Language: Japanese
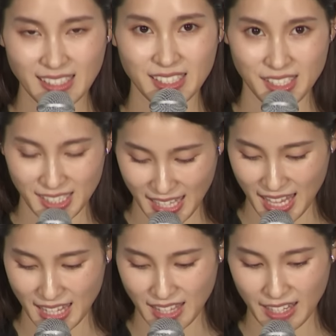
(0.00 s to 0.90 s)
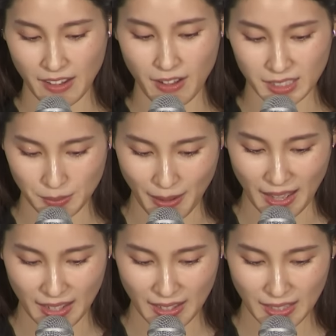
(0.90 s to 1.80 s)
そして願わく
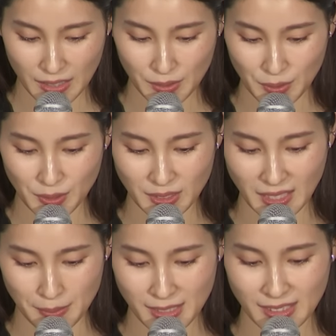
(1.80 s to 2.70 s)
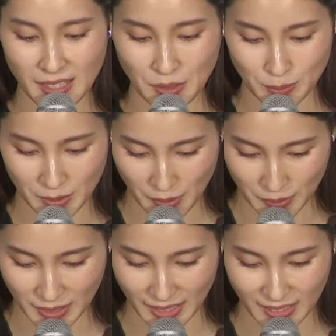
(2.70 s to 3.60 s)
ばこの寂しさの向こ
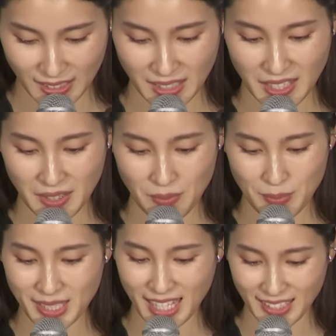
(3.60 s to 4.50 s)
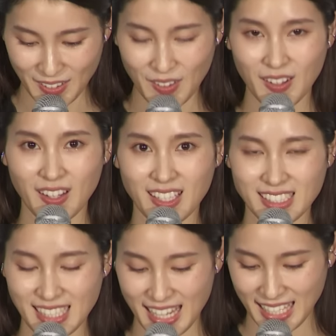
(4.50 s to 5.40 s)
うにみんなと
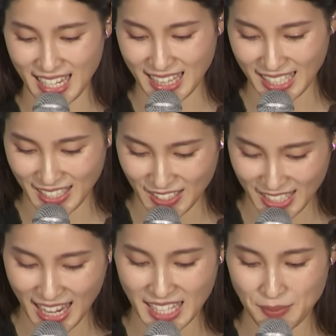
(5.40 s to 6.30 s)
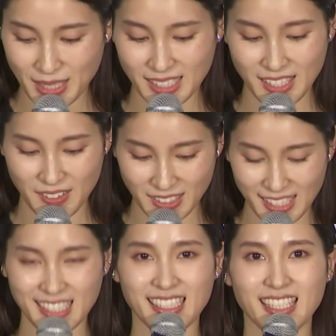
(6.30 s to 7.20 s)
再会できる日がありますよう
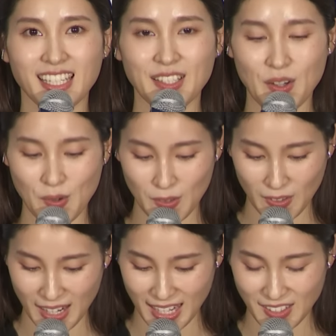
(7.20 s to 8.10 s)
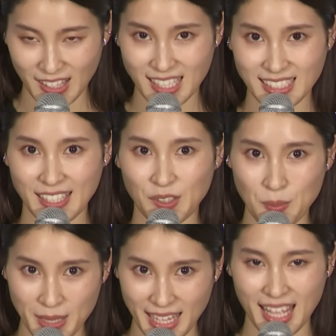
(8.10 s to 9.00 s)
に心からの感謝を込
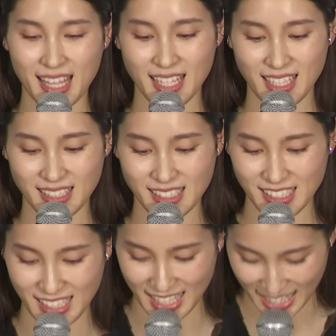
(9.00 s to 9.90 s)
めて土屋